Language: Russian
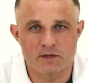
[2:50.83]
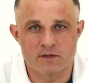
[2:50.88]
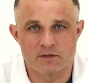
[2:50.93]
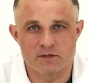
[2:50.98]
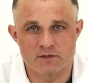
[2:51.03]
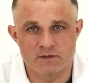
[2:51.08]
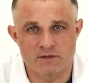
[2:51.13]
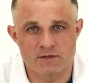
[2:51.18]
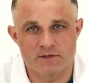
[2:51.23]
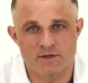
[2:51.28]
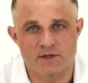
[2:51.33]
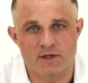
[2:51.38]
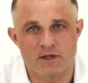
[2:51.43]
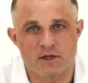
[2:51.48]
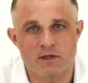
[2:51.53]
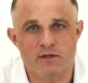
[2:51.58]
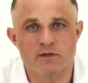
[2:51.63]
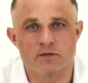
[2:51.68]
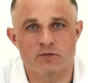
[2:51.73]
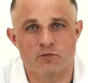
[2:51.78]
это
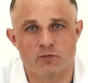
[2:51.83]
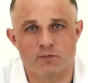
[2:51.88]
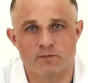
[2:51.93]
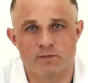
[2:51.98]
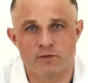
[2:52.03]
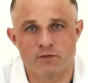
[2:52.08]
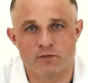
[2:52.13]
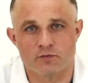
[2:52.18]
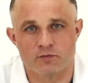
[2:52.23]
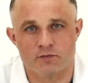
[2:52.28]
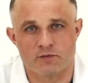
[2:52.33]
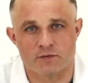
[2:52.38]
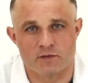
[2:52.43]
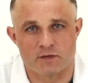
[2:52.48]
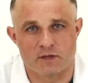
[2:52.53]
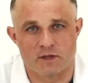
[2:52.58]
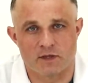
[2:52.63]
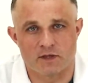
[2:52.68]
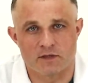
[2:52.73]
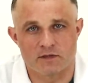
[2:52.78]
состояние купируется
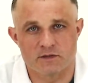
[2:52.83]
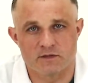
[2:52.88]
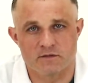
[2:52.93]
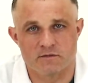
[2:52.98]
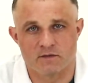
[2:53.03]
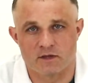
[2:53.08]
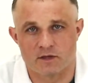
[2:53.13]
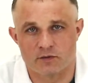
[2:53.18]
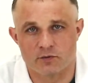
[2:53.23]
на раз-два.